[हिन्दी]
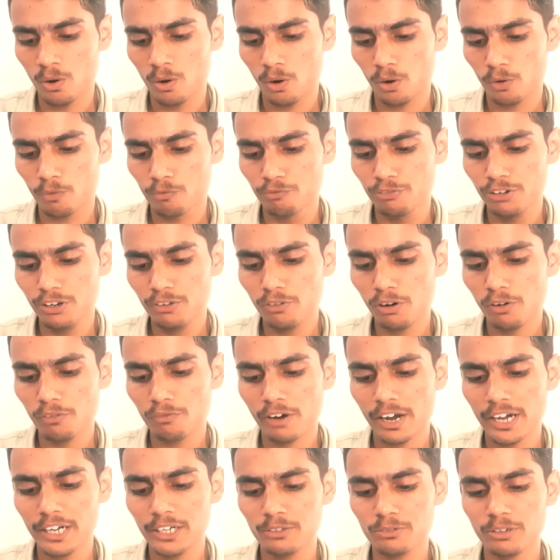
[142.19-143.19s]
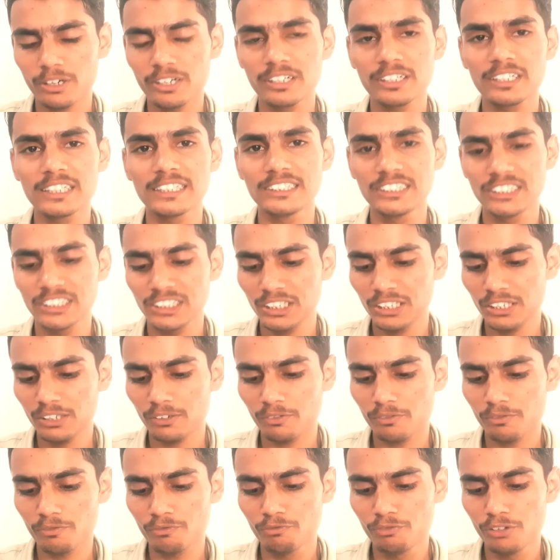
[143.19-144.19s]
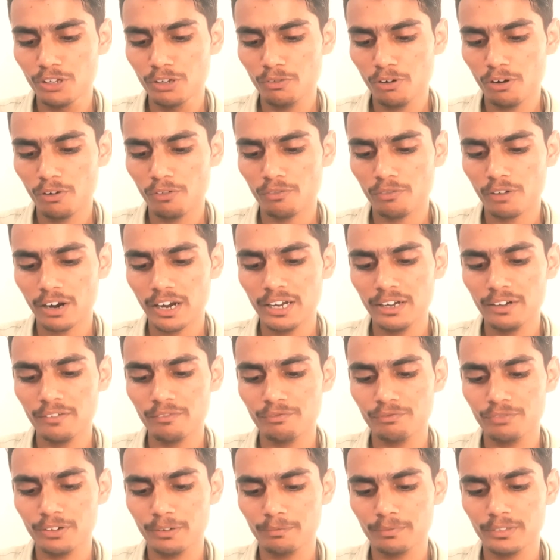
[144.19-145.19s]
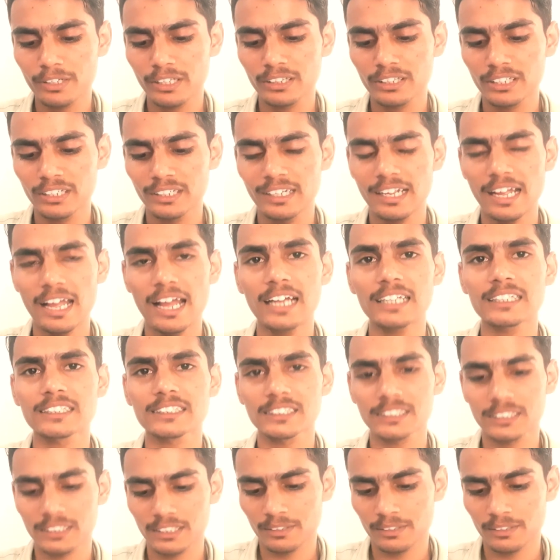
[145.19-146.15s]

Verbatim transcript: और वीवो वाई ट्वेंटी जी वीवो वाई फिफ्टी थ्री एस